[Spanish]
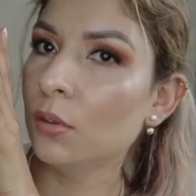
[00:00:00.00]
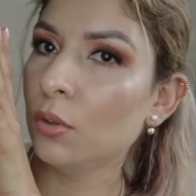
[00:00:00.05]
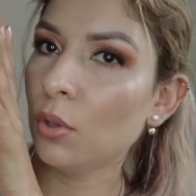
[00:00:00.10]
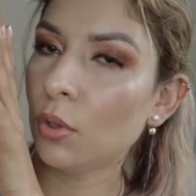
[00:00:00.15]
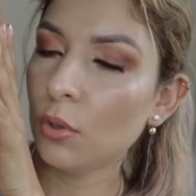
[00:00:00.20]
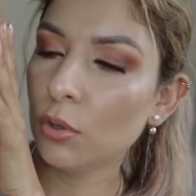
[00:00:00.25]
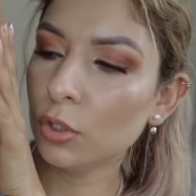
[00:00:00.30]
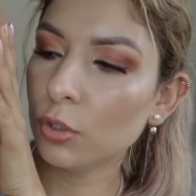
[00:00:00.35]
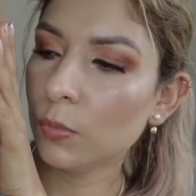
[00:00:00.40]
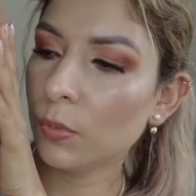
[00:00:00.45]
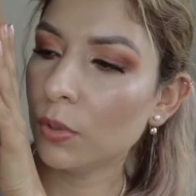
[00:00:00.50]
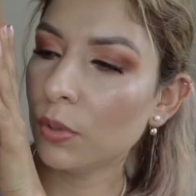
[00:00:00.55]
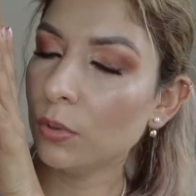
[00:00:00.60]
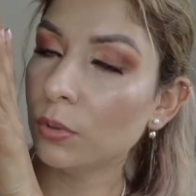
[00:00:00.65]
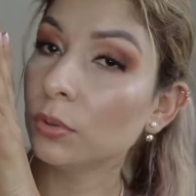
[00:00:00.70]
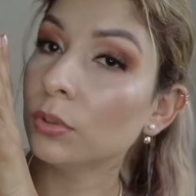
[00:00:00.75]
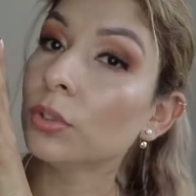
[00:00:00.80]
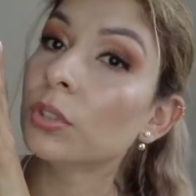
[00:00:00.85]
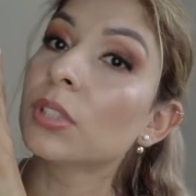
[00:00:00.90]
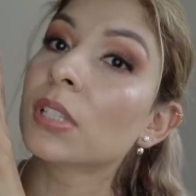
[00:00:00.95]
Todos los
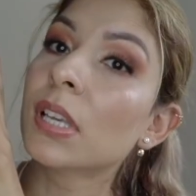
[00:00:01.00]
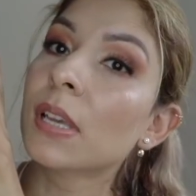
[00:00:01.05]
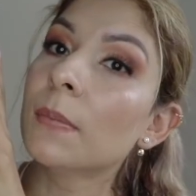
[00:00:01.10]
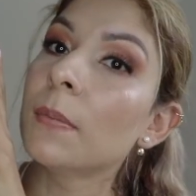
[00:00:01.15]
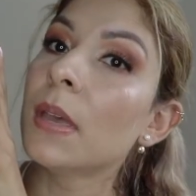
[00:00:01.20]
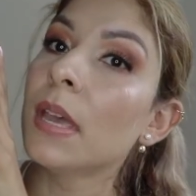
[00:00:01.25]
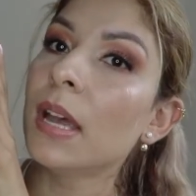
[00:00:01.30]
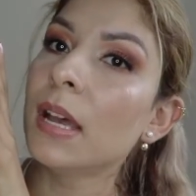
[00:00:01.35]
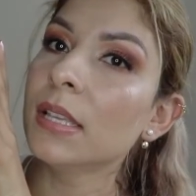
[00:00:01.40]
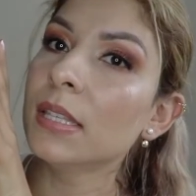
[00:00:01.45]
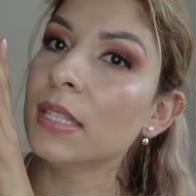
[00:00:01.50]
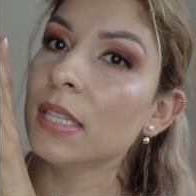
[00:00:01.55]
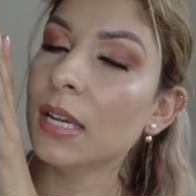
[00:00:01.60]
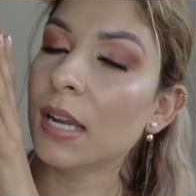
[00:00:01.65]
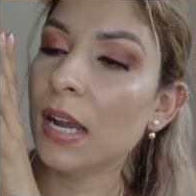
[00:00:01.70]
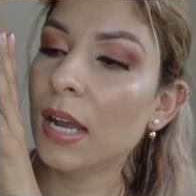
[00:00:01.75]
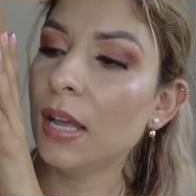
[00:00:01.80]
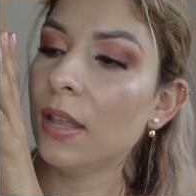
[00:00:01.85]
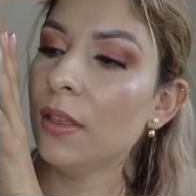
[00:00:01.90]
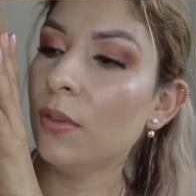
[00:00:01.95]
productos que me han
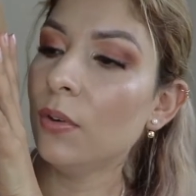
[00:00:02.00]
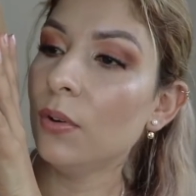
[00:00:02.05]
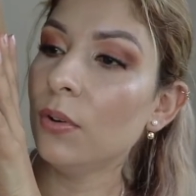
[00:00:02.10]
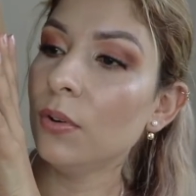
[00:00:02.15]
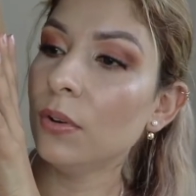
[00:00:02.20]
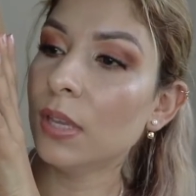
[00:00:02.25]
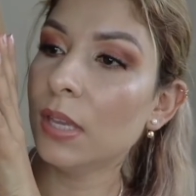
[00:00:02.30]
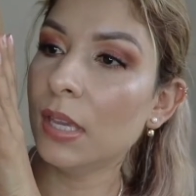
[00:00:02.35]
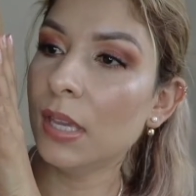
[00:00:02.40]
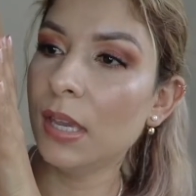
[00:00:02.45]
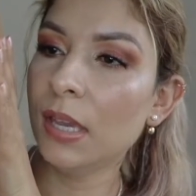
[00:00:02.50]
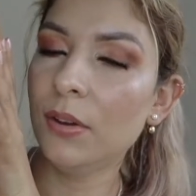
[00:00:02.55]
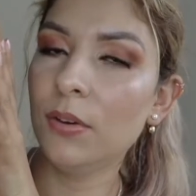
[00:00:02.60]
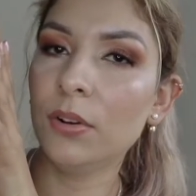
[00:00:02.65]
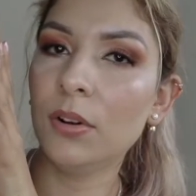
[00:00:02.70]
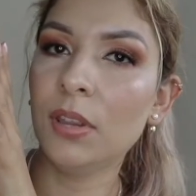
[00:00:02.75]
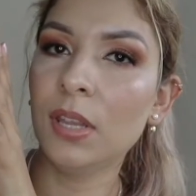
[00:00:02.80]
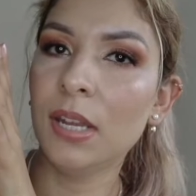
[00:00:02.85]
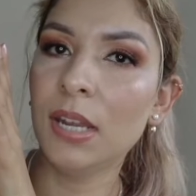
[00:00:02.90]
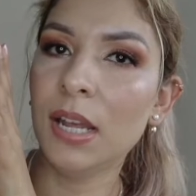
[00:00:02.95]
llegado, que he
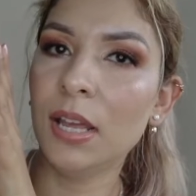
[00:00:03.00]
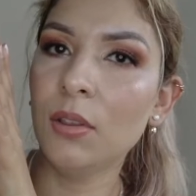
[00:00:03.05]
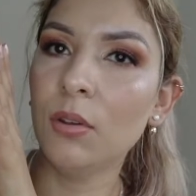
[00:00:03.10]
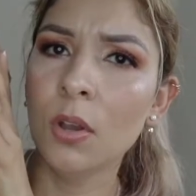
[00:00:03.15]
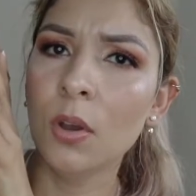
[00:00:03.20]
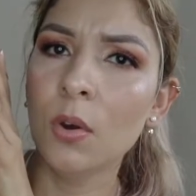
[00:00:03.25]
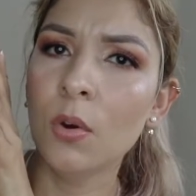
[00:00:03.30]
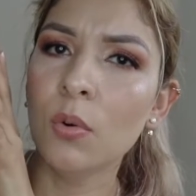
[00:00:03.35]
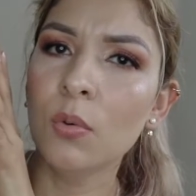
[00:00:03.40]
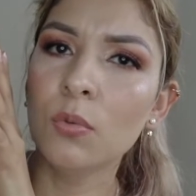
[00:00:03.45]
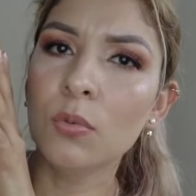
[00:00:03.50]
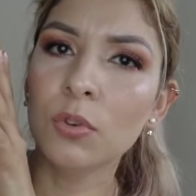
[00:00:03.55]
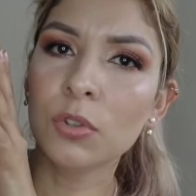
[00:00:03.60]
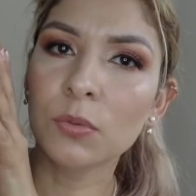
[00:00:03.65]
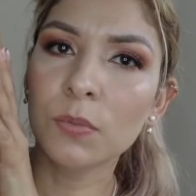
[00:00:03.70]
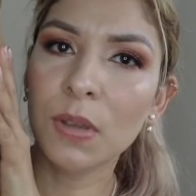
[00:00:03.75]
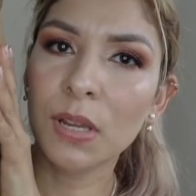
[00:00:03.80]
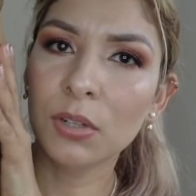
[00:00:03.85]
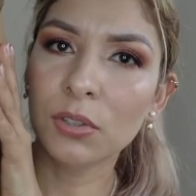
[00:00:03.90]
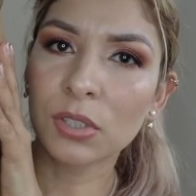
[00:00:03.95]
ordenado.
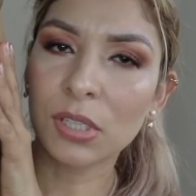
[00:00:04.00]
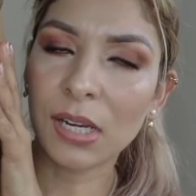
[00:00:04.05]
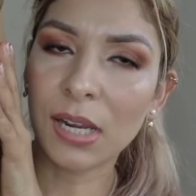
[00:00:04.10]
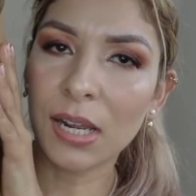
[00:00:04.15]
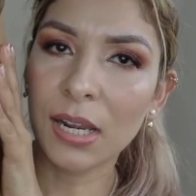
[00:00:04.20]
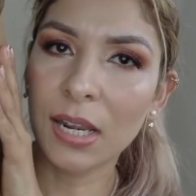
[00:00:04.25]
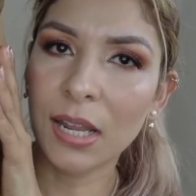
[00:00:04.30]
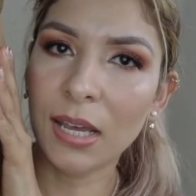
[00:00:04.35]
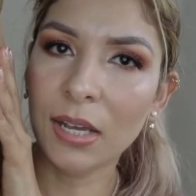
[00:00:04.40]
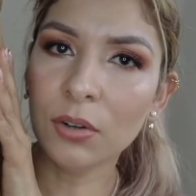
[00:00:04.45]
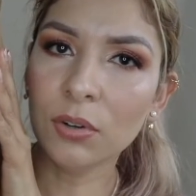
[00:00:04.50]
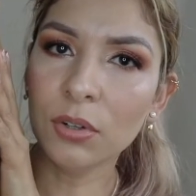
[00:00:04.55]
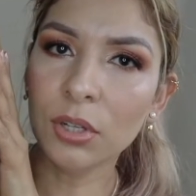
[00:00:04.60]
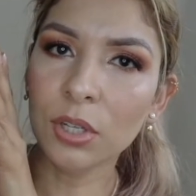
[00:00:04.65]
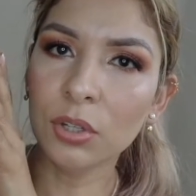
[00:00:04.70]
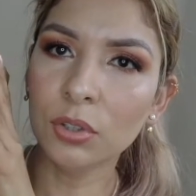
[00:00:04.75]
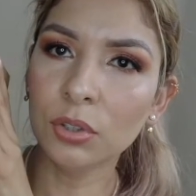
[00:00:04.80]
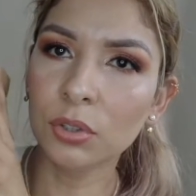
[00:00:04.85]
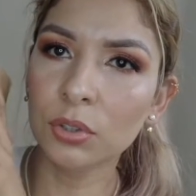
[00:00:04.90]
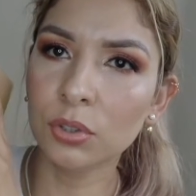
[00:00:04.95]
Unos me los regalaron
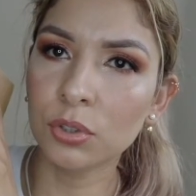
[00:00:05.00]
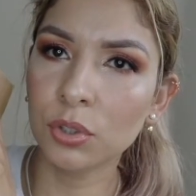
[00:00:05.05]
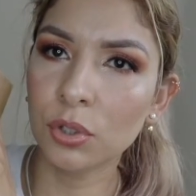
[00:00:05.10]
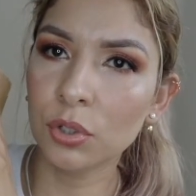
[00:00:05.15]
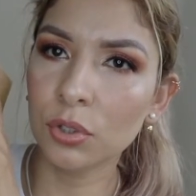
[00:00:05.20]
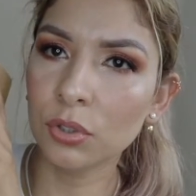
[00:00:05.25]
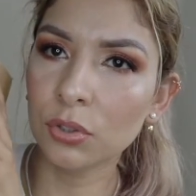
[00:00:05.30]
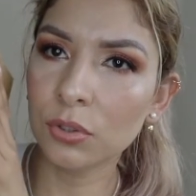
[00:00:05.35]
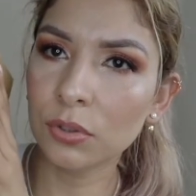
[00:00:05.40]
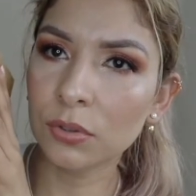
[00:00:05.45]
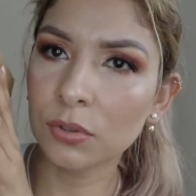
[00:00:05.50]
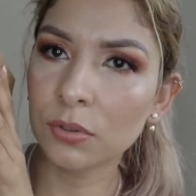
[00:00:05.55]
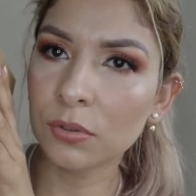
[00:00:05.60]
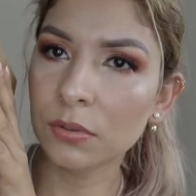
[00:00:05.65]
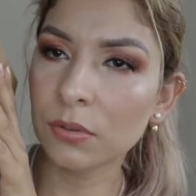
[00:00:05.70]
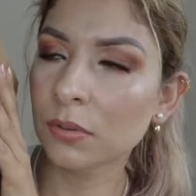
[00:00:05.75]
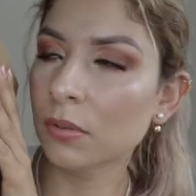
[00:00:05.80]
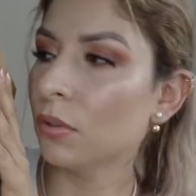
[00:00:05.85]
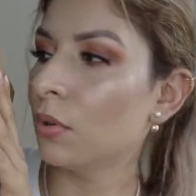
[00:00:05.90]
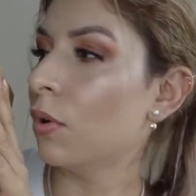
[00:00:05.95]
y otros yo los
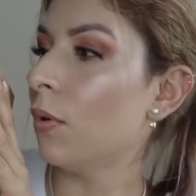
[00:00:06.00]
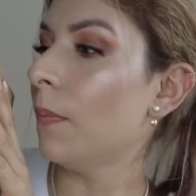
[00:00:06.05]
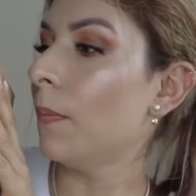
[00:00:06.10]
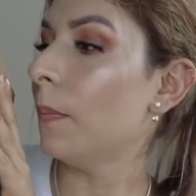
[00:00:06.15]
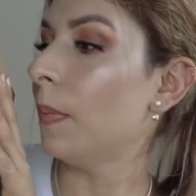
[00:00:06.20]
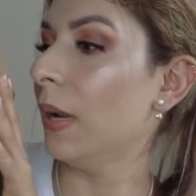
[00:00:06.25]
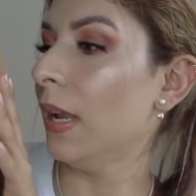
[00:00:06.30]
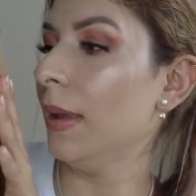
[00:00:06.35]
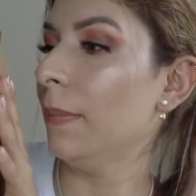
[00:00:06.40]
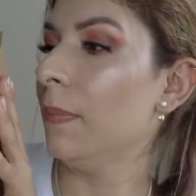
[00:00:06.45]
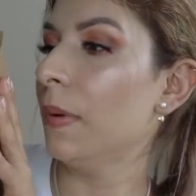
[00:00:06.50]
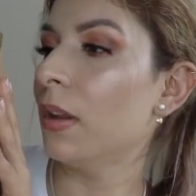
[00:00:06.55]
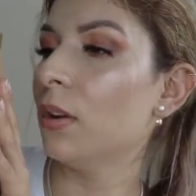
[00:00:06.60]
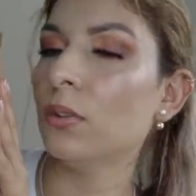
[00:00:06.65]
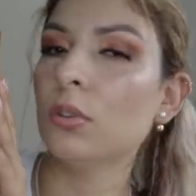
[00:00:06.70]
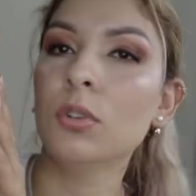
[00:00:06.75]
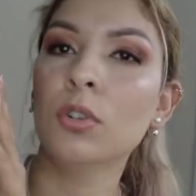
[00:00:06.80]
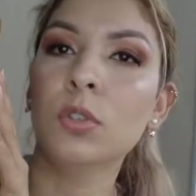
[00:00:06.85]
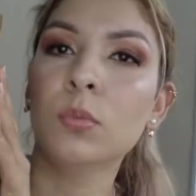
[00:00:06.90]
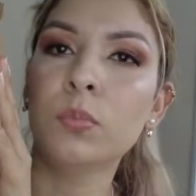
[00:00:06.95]
compré, pero
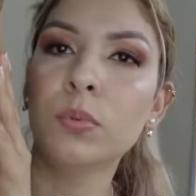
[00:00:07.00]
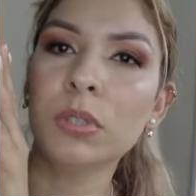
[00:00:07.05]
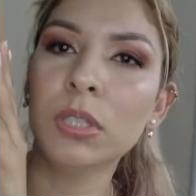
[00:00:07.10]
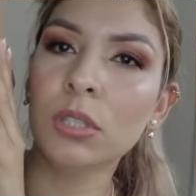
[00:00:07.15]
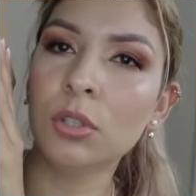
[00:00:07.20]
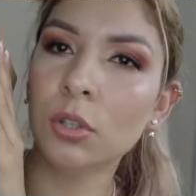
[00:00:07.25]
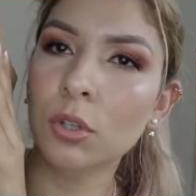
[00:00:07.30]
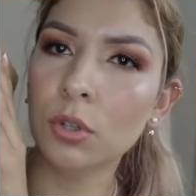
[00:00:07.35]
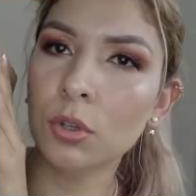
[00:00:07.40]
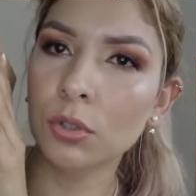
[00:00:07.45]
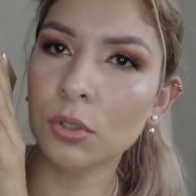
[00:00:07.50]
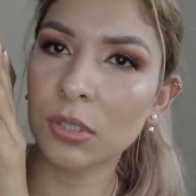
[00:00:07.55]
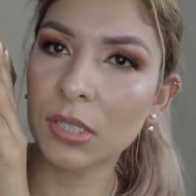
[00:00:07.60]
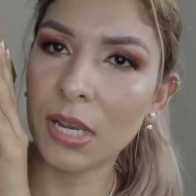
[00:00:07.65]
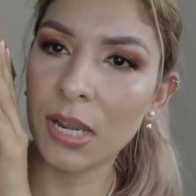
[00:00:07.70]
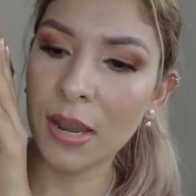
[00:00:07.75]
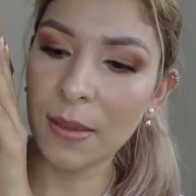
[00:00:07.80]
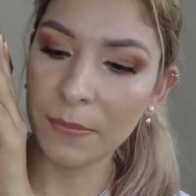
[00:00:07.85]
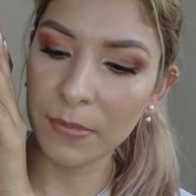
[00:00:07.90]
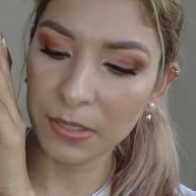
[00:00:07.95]
los puse todos
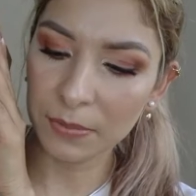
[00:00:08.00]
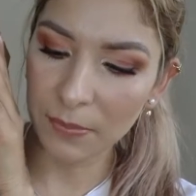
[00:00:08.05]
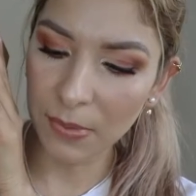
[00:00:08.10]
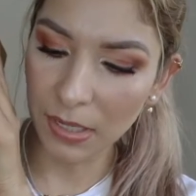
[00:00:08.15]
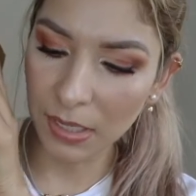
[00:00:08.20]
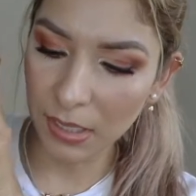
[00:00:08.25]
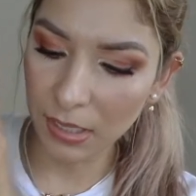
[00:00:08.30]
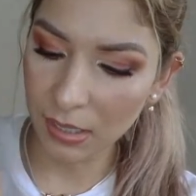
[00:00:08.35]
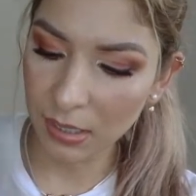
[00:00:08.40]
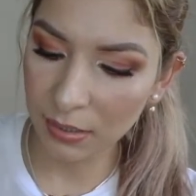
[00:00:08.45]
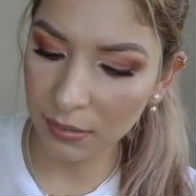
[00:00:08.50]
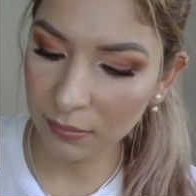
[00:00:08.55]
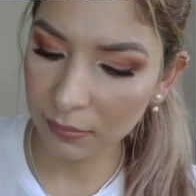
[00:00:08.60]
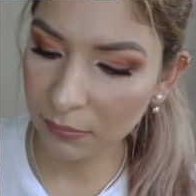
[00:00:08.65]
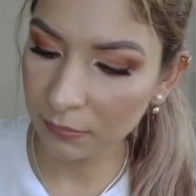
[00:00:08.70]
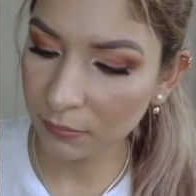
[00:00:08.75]
en la misma caja.